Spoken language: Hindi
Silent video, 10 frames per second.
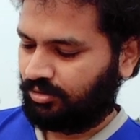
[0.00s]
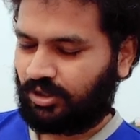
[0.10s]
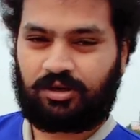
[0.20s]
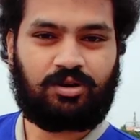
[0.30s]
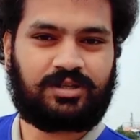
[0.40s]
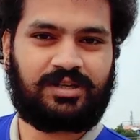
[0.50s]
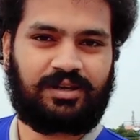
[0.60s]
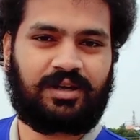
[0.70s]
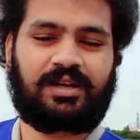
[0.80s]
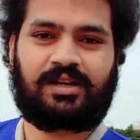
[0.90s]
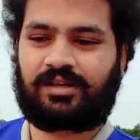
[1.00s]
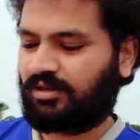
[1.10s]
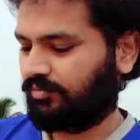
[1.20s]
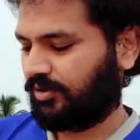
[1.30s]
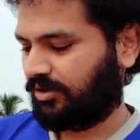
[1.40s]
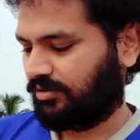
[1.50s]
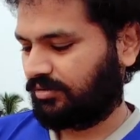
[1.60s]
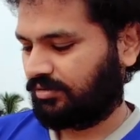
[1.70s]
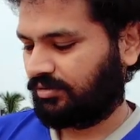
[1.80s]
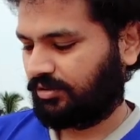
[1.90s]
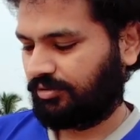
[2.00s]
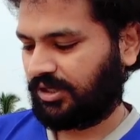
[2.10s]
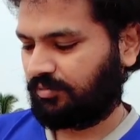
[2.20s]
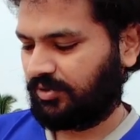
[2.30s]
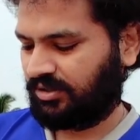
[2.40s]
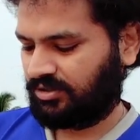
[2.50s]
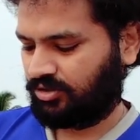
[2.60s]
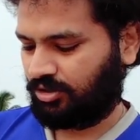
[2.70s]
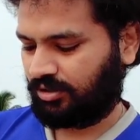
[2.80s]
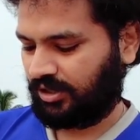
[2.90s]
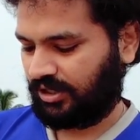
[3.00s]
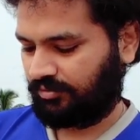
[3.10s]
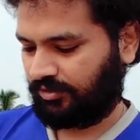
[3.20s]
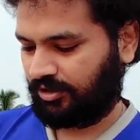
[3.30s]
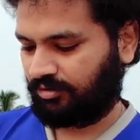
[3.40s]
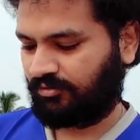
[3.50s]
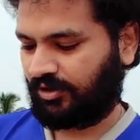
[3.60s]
थोड़ा कॉस्टली है लेकिन बट यू कैन बी श्योर दैट व्हेन यू आर